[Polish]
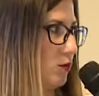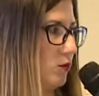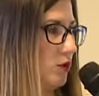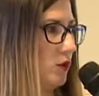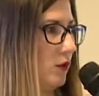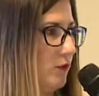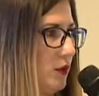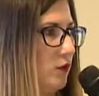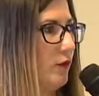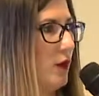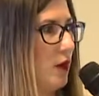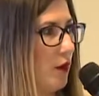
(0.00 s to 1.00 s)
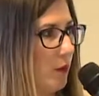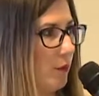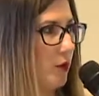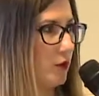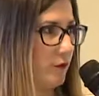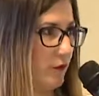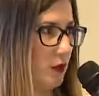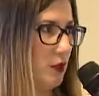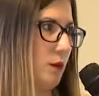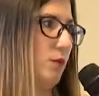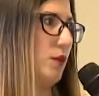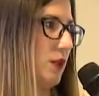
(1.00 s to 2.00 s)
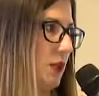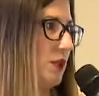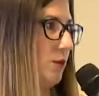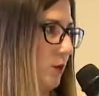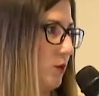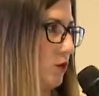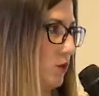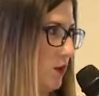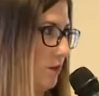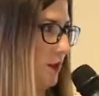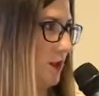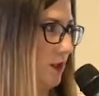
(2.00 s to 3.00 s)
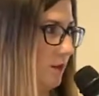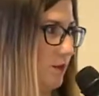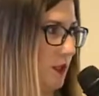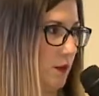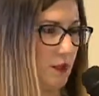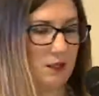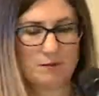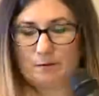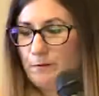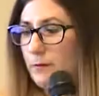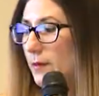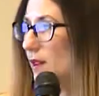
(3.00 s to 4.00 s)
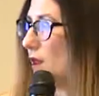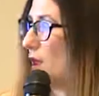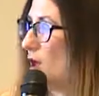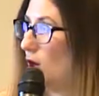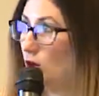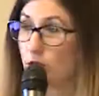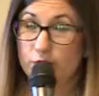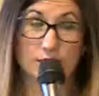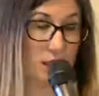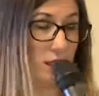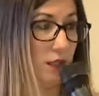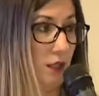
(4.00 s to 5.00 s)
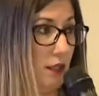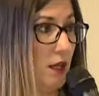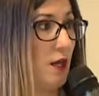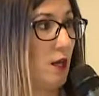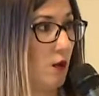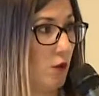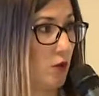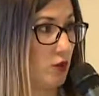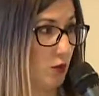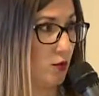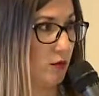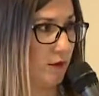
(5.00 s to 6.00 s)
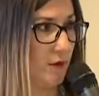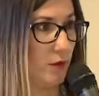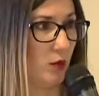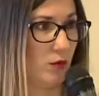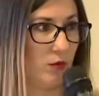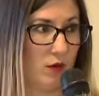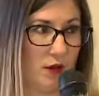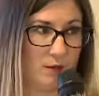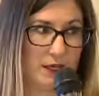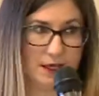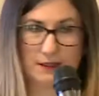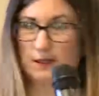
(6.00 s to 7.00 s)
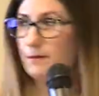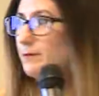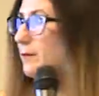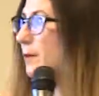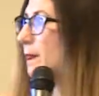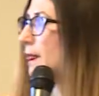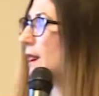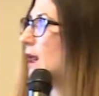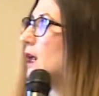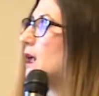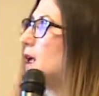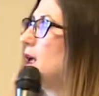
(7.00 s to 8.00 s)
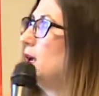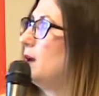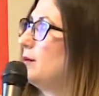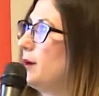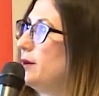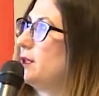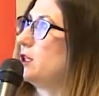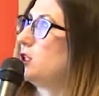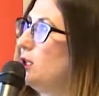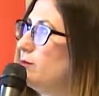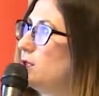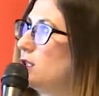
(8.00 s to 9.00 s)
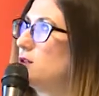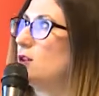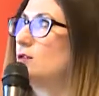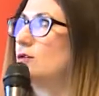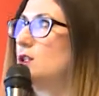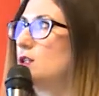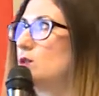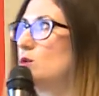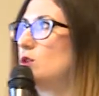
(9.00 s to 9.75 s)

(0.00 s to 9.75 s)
użytkowników bądź wyższe, bo inaczej po prostu nie będzie nam działać. Oczywiście jeśli łącznie używamy obu aplikacji. Mamy też HipChat do 20